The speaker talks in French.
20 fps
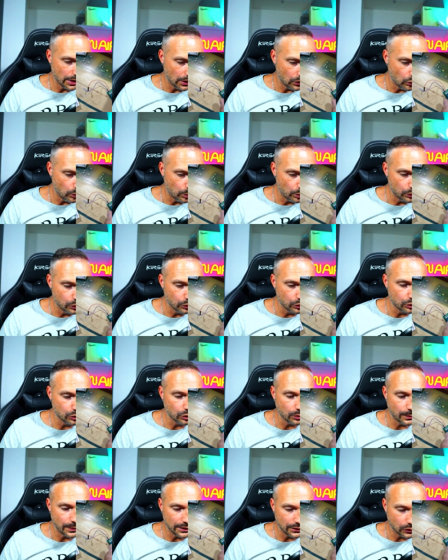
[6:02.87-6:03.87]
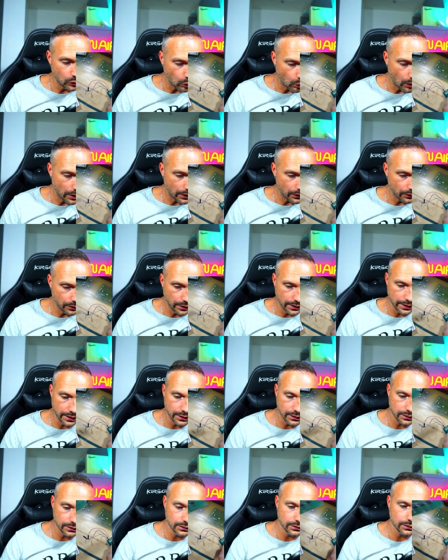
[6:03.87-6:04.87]
ou plutôt sur mes trois relais,
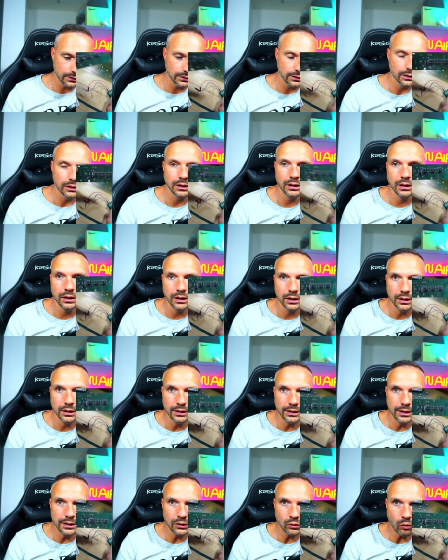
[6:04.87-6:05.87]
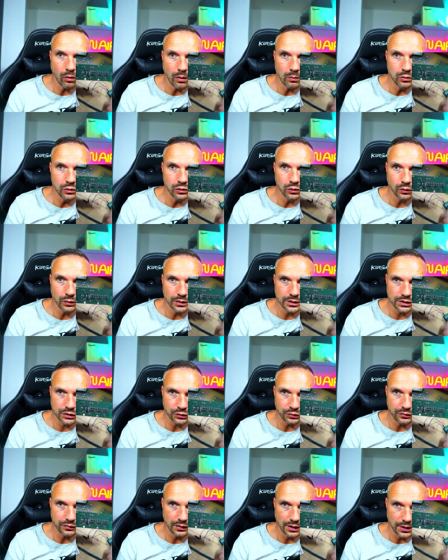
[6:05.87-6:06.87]
les trois boutons qui se
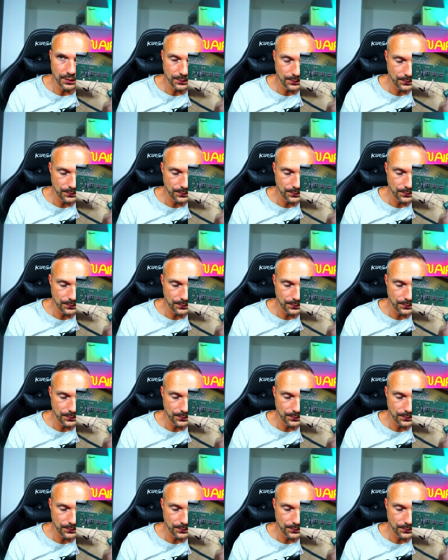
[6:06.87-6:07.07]
trouvent là